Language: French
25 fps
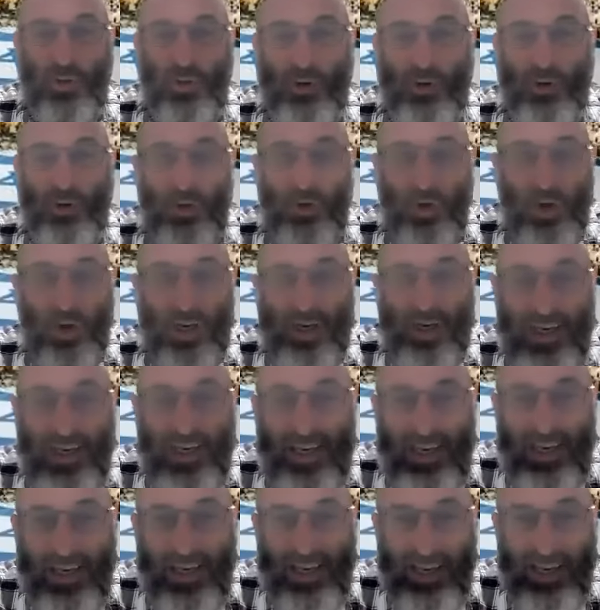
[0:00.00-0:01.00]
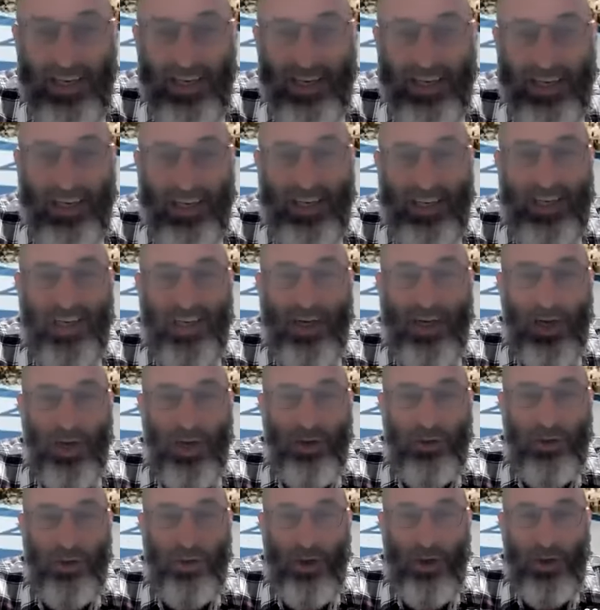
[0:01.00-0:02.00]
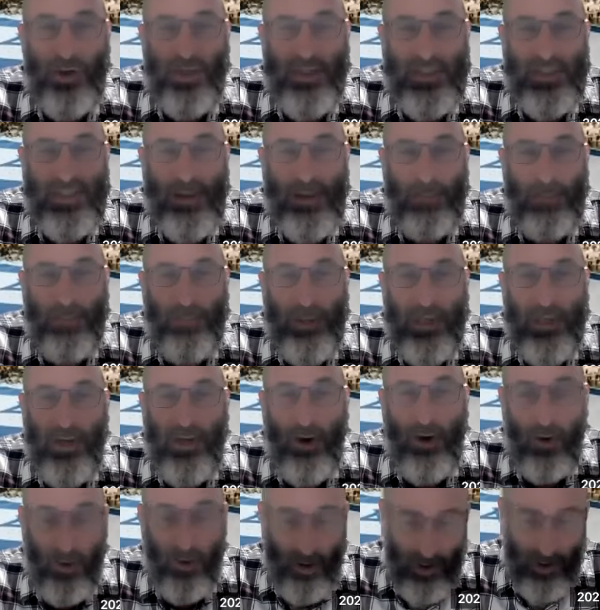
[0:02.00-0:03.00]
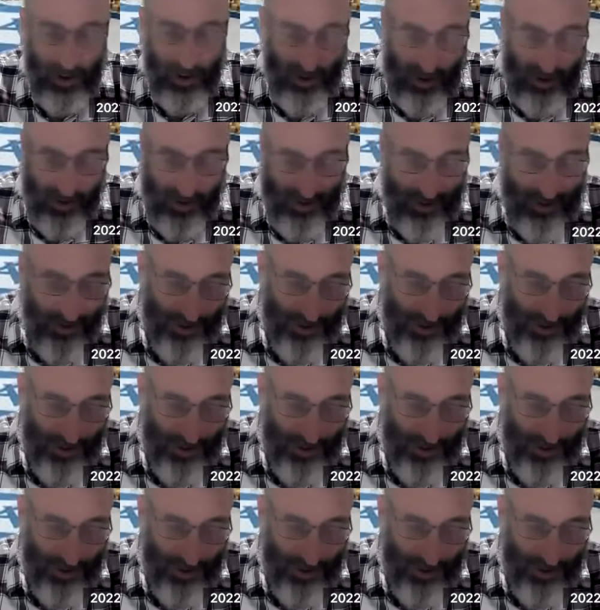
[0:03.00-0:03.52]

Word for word: odeur et un donne ses piquants. Euh,